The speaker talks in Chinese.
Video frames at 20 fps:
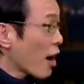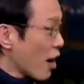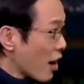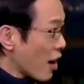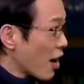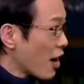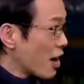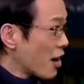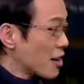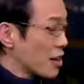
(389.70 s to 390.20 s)

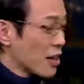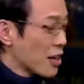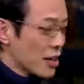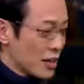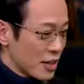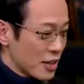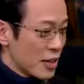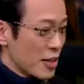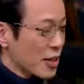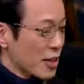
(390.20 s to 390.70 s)
孩，一个
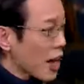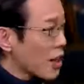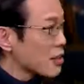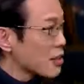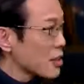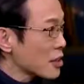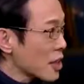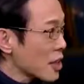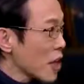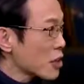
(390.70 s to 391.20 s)
一个男
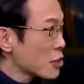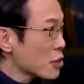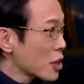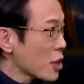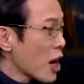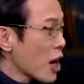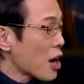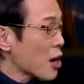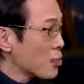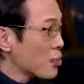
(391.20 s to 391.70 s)
生，大学
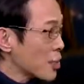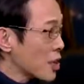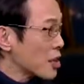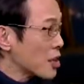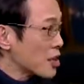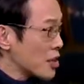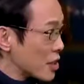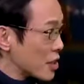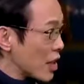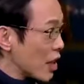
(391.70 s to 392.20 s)
刚刚毕
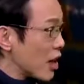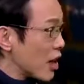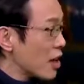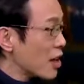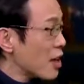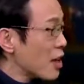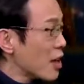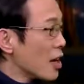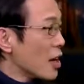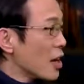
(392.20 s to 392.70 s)
业几年，
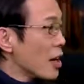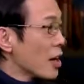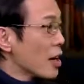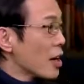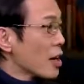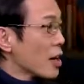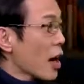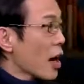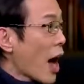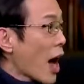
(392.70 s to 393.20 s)

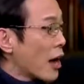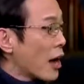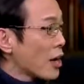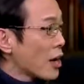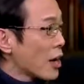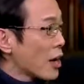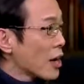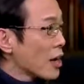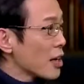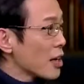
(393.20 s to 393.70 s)

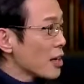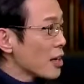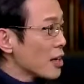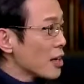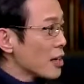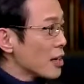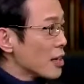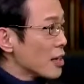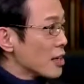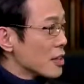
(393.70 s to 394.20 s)
砍了
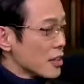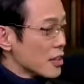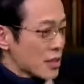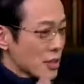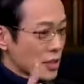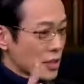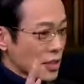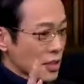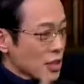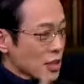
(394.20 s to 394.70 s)

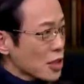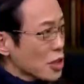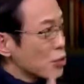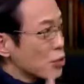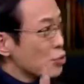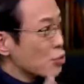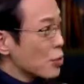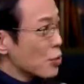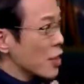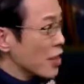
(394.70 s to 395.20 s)
四十
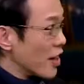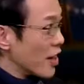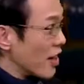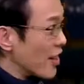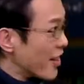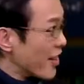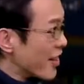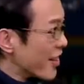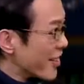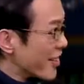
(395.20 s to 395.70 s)
五个
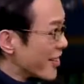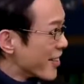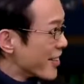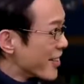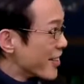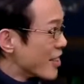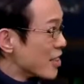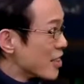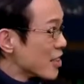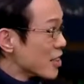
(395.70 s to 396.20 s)
人，
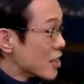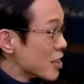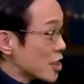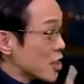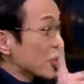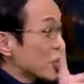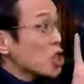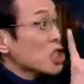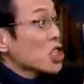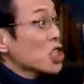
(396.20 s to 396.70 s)

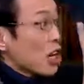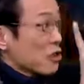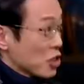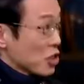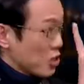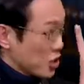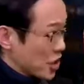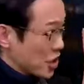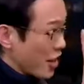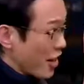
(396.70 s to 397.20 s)
一个小
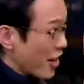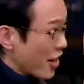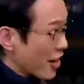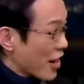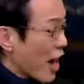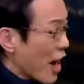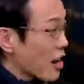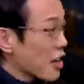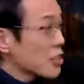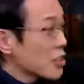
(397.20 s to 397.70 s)
时之内
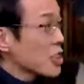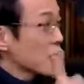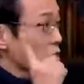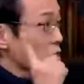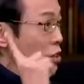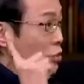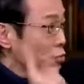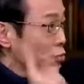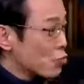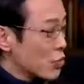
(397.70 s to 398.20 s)
砍了四
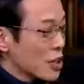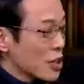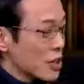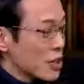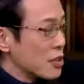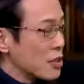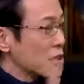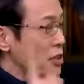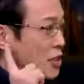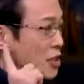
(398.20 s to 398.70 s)
十五个
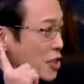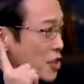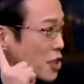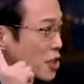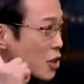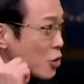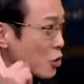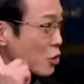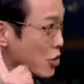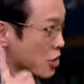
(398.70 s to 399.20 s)
人，十
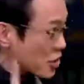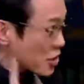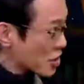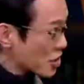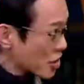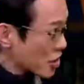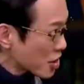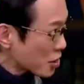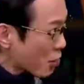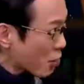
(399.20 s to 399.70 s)
九个人
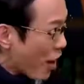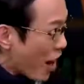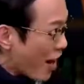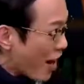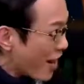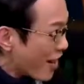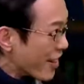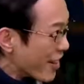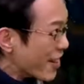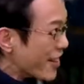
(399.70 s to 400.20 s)
死
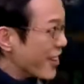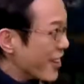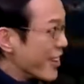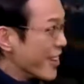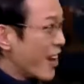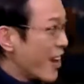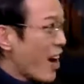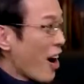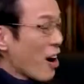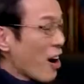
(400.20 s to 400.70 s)
亡，
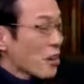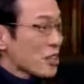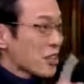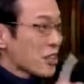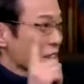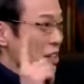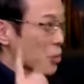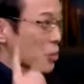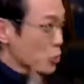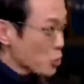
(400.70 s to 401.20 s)
二
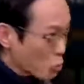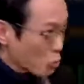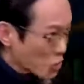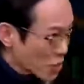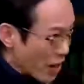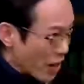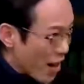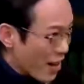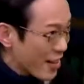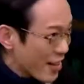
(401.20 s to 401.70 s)
十个重
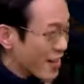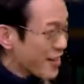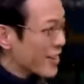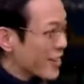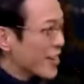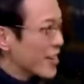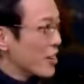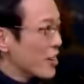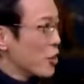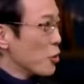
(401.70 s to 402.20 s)
伤，
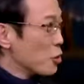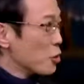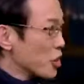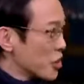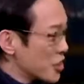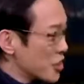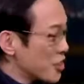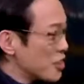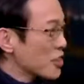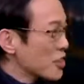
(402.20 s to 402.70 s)
六
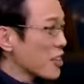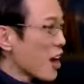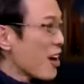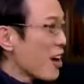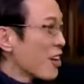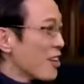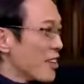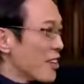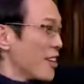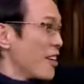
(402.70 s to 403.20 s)
个轻
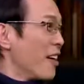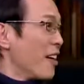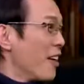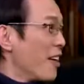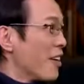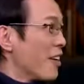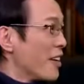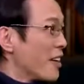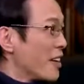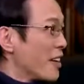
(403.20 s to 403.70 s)
伤。
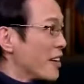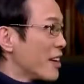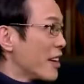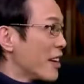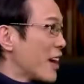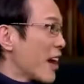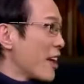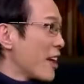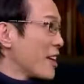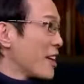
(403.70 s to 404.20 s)
我的，
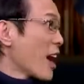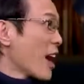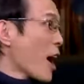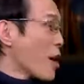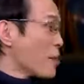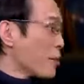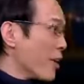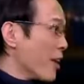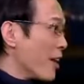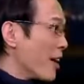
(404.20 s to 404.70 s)
你看厉
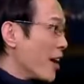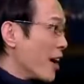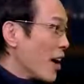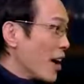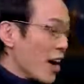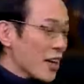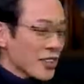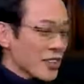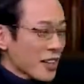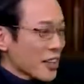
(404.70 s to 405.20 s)
害不？
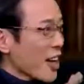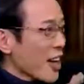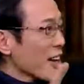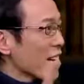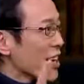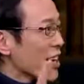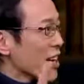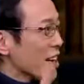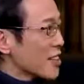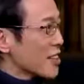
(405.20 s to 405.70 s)
而且
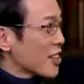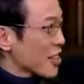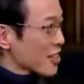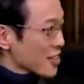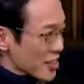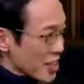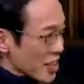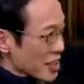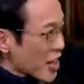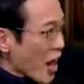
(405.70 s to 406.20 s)
他这
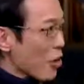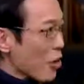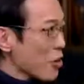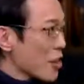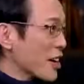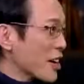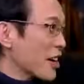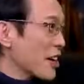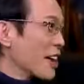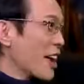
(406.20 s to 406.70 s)
这家
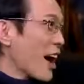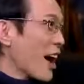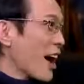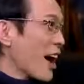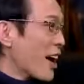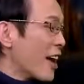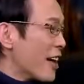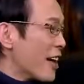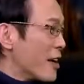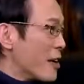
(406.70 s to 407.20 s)
伙很厉
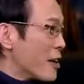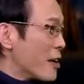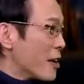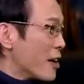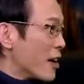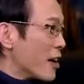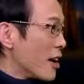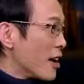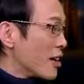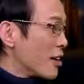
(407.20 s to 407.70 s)
害，
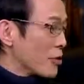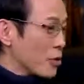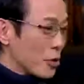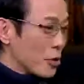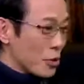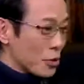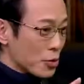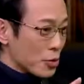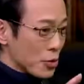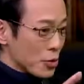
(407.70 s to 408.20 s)
啊，
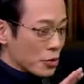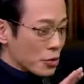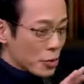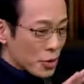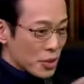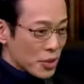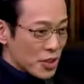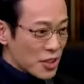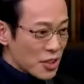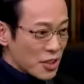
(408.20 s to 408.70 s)
我我
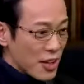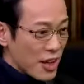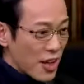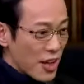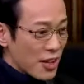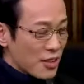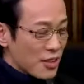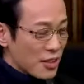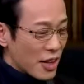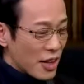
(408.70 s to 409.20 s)
我今
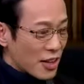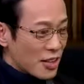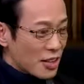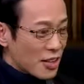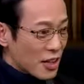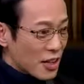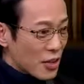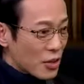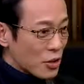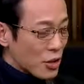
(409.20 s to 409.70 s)
天呃
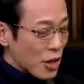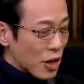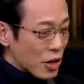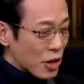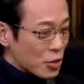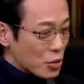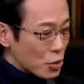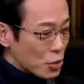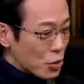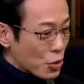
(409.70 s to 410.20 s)
这个
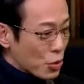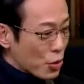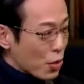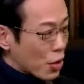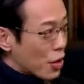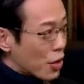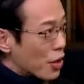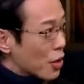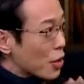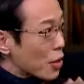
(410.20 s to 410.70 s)
呃
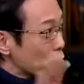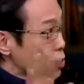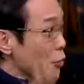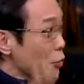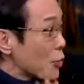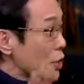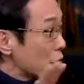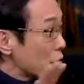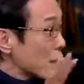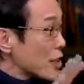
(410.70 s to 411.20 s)
坐坐
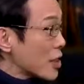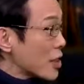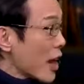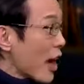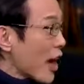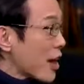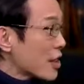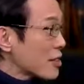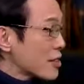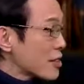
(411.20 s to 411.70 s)
飞机
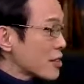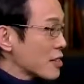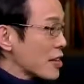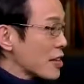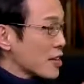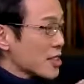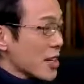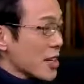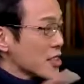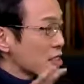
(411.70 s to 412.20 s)
来之
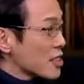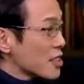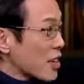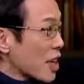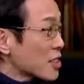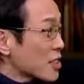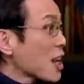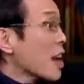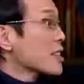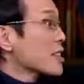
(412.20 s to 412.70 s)
前，在机
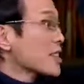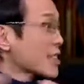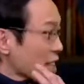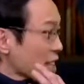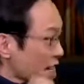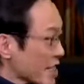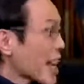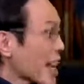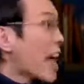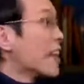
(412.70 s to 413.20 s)
场在
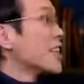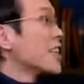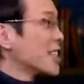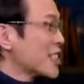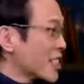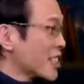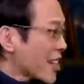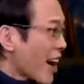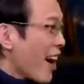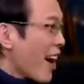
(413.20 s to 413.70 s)
在咱的
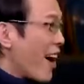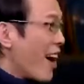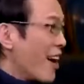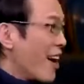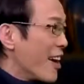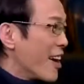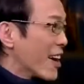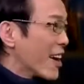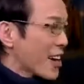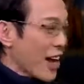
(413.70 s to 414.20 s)
机场啊，
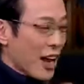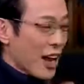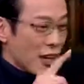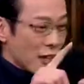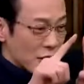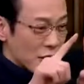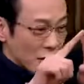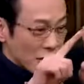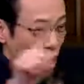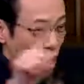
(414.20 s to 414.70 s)
看
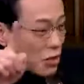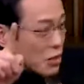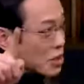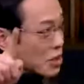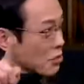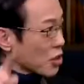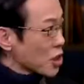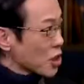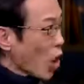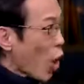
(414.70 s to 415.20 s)
到《朝日
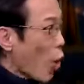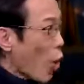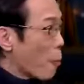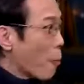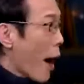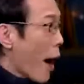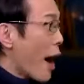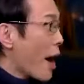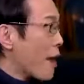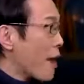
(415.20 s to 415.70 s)
新闻》头
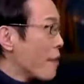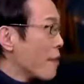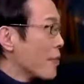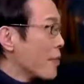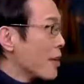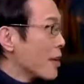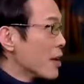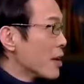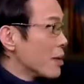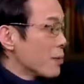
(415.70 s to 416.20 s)
版。
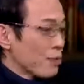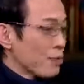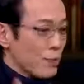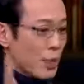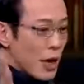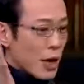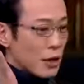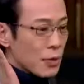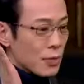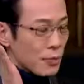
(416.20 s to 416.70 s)

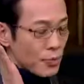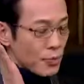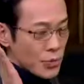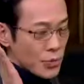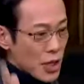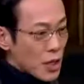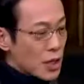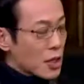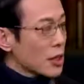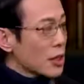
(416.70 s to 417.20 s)
本来
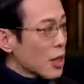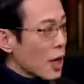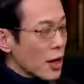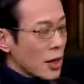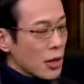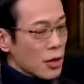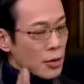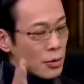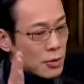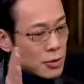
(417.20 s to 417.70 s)
鉴定他
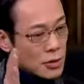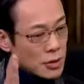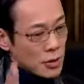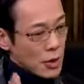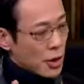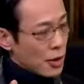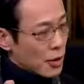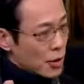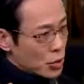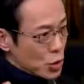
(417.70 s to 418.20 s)
们，
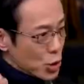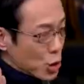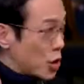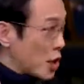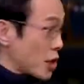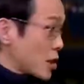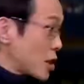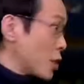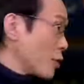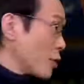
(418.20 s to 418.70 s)
嗯，去
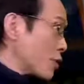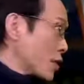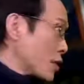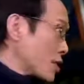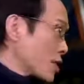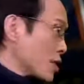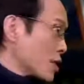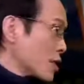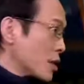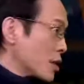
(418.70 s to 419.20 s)
年七月份的
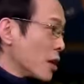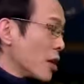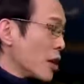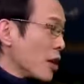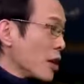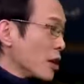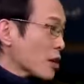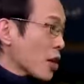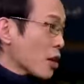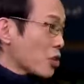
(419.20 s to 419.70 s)
事情，
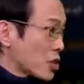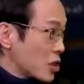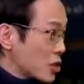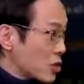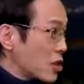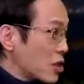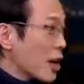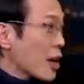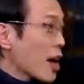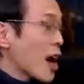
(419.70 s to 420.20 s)
到
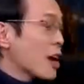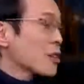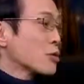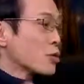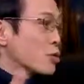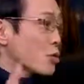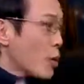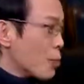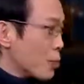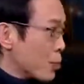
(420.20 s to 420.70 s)
今天开
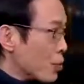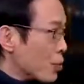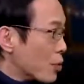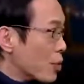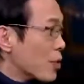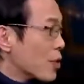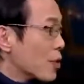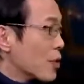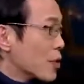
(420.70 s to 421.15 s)
始宣布，